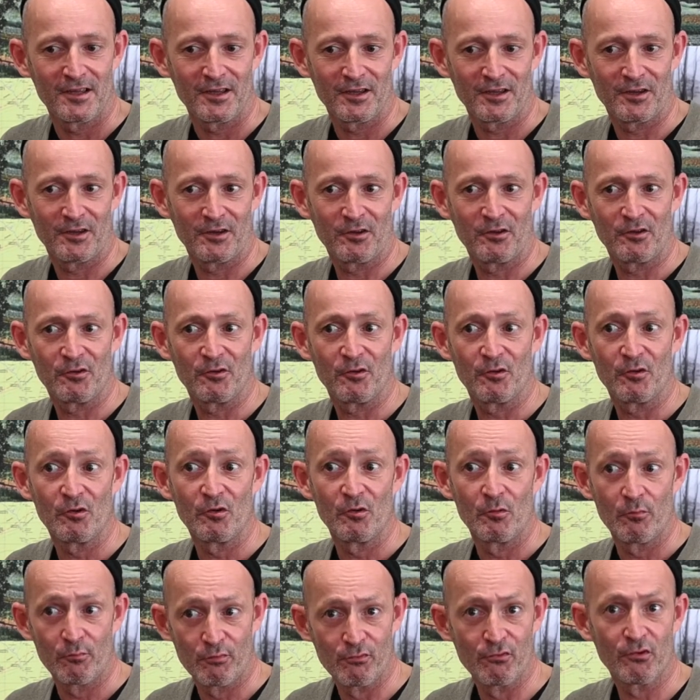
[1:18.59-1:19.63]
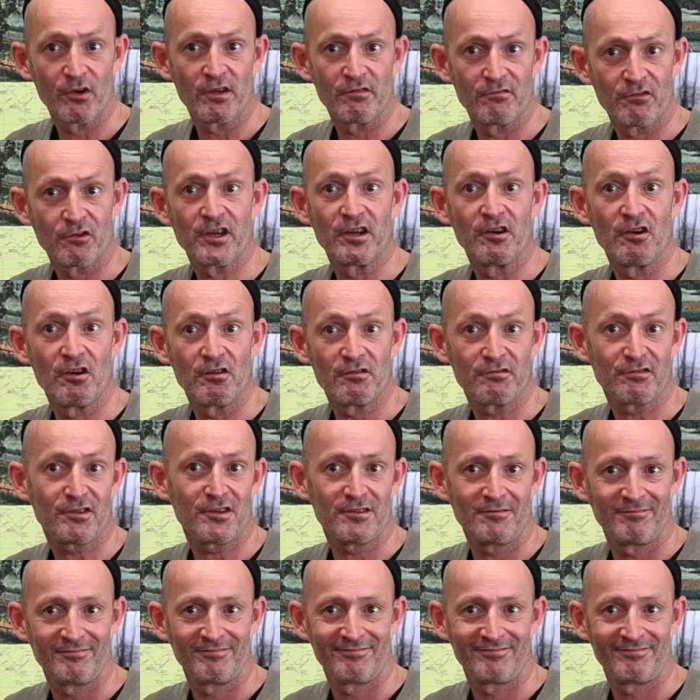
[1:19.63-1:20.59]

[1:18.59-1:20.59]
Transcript: euh, pour évoquer l'œuvre.